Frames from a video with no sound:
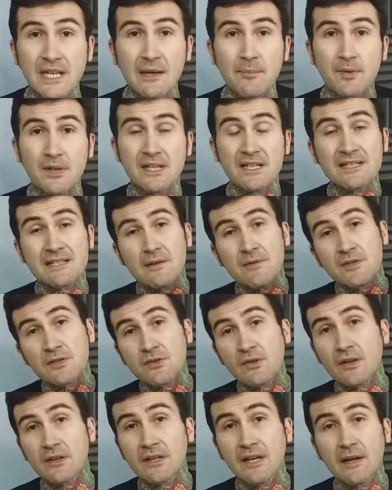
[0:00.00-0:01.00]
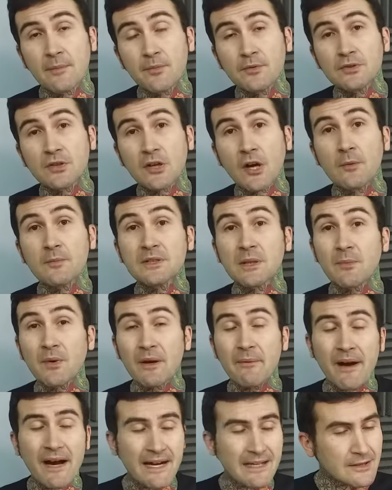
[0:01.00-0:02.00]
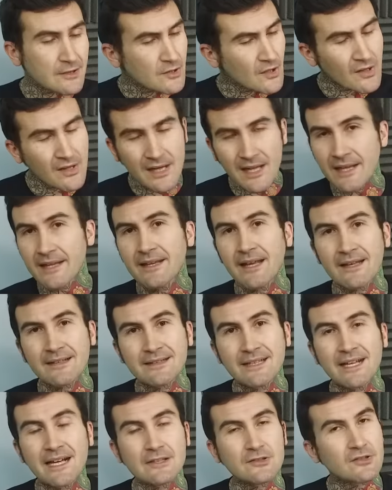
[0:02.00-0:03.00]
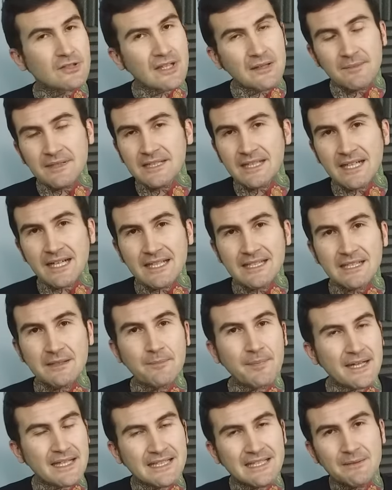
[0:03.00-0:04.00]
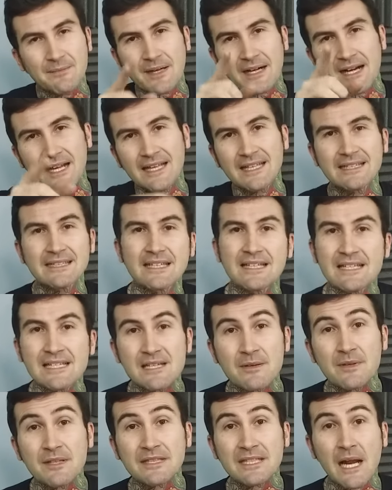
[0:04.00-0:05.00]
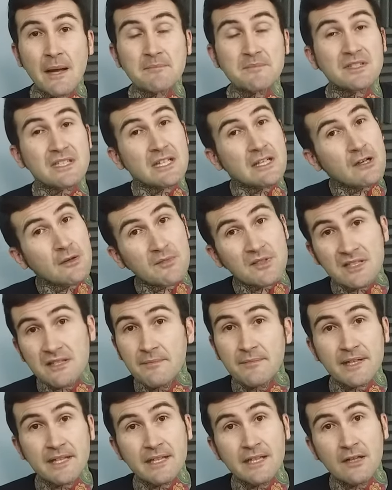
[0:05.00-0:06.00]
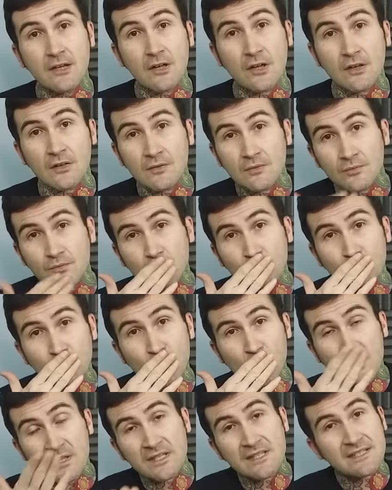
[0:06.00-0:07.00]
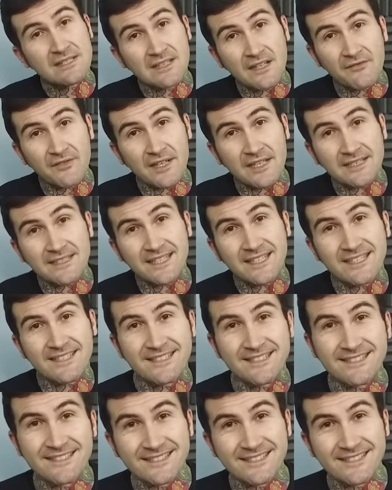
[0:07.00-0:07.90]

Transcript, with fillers: ¿Por qué? Porque en SevenSuiRodriguez.com te puedes bajar toda la didáctica totalmente gratis para ti, para la gente de Seven Drums. Y como siempre digo, sé feliz.